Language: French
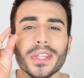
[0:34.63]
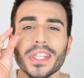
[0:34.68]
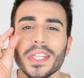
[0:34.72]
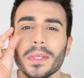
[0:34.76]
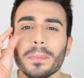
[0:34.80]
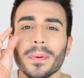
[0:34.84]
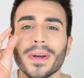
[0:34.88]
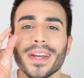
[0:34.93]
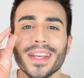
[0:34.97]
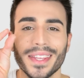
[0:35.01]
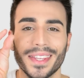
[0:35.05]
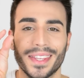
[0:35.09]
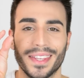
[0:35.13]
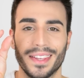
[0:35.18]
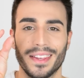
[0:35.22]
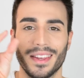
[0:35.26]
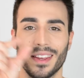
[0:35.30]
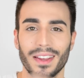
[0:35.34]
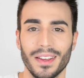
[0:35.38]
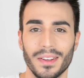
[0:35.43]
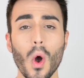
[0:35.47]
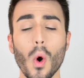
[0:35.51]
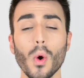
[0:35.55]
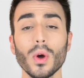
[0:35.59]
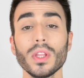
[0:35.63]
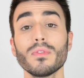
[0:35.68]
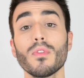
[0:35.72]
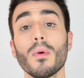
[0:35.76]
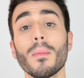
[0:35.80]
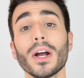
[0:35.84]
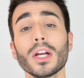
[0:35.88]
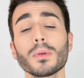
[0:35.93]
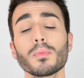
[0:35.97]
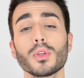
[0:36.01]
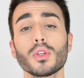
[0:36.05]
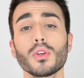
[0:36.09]
petit prix. Au
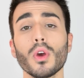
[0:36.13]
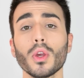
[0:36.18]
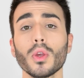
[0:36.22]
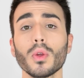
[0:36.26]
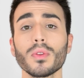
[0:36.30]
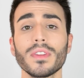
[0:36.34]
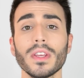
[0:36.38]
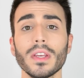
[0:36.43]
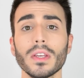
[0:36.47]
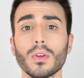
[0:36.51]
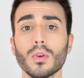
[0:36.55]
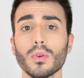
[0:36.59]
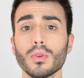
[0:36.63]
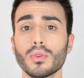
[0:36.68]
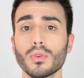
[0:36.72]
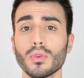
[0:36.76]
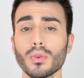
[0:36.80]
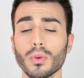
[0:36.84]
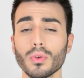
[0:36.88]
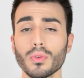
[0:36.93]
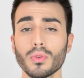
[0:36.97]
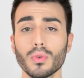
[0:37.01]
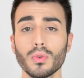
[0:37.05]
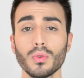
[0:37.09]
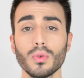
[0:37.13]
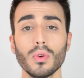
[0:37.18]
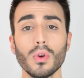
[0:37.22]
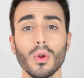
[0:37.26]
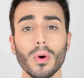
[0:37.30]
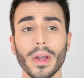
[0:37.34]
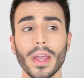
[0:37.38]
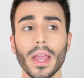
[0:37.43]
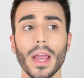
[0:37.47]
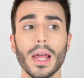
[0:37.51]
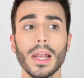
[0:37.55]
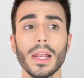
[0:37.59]
niveau marque, je me suis orienté que sur du
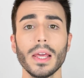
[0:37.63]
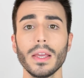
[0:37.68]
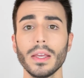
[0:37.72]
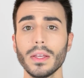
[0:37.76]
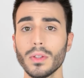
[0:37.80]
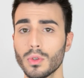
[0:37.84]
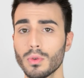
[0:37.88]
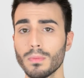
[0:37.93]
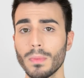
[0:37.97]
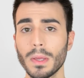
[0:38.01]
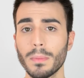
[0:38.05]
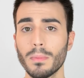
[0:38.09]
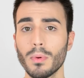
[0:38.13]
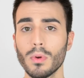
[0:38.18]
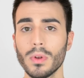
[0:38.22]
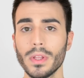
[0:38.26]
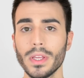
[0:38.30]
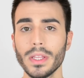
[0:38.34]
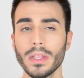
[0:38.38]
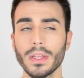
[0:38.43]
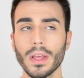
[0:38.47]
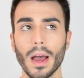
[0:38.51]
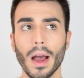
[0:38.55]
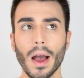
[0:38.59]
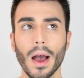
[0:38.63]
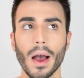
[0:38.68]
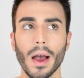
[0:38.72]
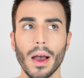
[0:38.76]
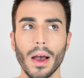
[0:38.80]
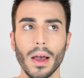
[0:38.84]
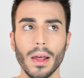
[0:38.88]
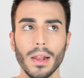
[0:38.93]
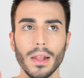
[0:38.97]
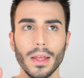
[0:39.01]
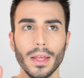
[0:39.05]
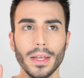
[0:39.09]
L'Oréal et du Maybelline,
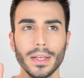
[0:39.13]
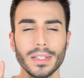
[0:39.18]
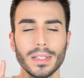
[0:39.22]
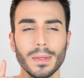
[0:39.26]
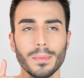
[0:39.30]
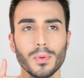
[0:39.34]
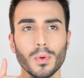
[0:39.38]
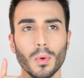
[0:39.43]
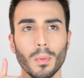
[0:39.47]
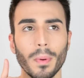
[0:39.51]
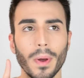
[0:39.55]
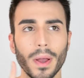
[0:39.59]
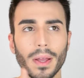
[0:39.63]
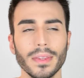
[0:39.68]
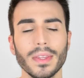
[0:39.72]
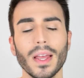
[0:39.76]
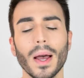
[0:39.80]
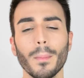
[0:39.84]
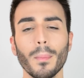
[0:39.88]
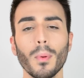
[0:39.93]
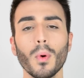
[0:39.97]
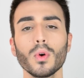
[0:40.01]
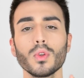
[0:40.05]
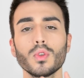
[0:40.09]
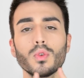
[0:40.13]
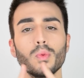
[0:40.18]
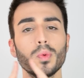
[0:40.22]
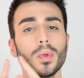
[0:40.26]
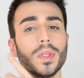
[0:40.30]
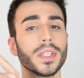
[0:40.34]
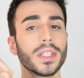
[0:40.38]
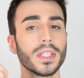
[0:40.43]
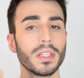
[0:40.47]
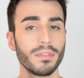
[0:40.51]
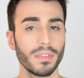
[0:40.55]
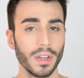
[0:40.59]
à exception près d'un
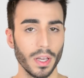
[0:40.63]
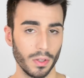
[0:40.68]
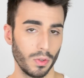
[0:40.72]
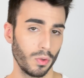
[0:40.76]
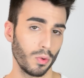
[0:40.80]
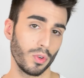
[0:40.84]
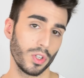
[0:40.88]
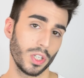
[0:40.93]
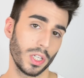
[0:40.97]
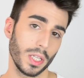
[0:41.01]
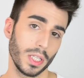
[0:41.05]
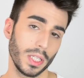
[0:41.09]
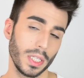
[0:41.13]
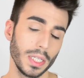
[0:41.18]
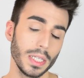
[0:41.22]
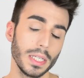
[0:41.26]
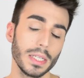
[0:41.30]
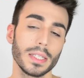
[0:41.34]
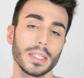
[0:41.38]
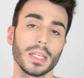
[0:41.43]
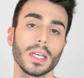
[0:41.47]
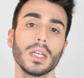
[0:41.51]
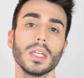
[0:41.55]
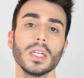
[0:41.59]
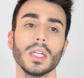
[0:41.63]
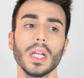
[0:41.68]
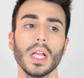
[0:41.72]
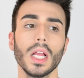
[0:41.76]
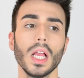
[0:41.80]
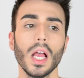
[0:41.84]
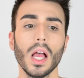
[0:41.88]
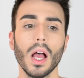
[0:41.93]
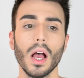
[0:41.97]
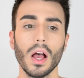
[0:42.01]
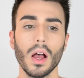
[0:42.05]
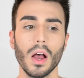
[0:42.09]
produit qui vient de chez NYX.
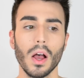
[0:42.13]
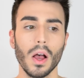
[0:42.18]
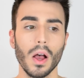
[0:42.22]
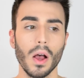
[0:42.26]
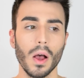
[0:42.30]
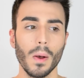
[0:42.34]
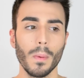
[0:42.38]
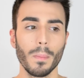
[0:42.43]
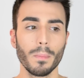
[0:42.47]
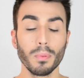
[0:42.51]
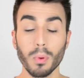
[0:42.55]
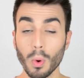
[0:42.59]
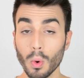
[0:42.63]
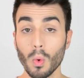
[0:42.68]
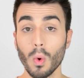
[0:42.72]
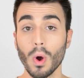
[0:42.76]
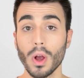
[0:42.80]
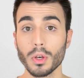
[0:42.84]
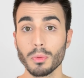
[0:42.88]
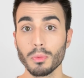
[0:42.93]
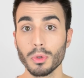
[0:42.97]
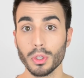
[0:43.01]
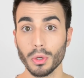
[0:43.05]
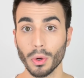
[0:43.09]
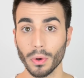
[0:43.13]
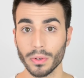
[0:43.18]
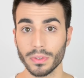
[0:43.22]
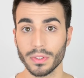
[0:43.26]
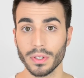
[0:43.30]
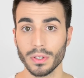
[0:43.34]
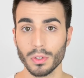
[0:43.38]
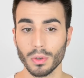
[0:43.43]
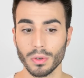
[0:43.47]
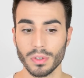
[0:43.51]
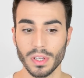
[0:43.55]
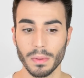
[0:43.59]
Euh, pourquoi je me suis
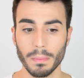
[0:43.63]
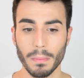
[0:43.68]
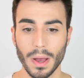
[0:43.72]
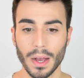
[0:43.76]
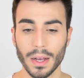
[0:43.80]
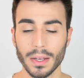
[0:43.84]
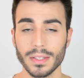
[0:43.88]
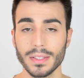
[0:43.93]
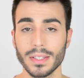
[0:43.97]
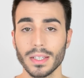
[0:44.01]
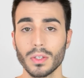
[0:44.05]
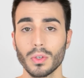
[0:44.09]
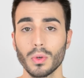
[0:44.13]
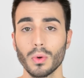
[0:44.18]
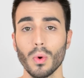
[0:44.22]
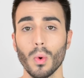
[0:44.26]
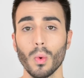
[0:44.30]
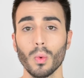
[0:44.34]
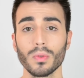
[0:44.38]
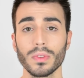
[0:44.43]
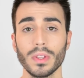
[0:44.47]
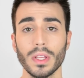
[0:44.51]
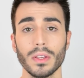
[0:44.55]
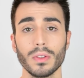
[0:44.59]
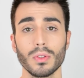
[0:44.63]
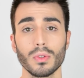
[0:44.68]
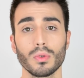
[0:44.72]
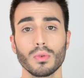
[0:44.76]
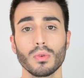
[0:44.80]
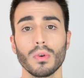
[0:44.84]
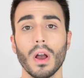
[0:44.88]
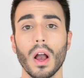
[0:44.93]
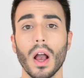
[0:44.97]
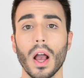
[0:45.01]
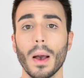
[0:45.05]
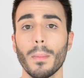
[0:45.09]
orienté sur ces marques C'est qu'on est
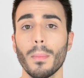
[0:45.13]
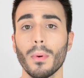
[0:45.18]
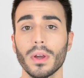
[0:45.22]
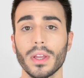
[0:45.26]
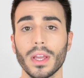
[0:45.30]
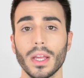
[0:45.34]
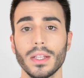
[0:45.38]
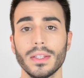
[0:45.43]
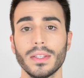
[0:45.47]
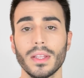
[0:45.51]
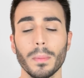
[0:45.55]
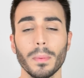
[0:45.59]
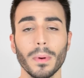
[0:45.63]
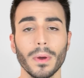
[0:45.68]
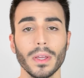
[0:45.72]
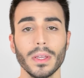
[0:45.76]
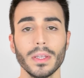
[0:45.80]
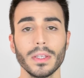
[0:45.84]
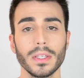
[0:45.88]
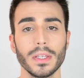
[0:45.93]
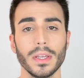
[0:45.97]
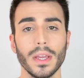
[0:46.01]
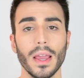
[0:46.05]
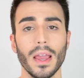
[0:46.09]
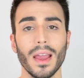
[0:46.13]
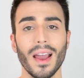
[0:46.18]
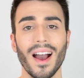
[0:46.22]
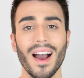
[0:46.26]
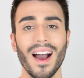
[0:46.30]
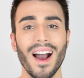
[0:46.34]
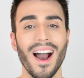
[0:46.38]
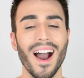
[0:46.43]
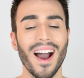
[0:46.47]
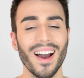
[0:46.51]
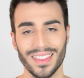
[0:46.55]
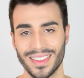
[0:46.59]
sur un rapport qualité-prix qui est
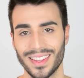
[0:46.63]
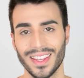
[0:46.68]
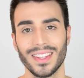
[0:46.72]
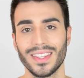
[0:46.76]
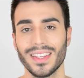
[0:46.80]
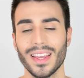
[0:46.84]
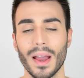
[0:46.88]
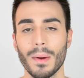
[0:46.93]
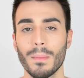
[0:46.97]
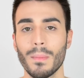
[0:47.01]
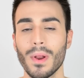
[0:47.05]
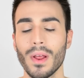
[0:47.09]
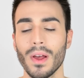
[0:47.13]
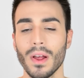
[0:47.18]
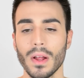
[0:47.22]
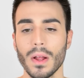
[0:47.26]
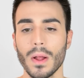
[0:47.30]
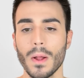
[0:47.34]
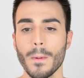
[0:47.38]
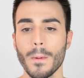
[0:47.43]
indéniable.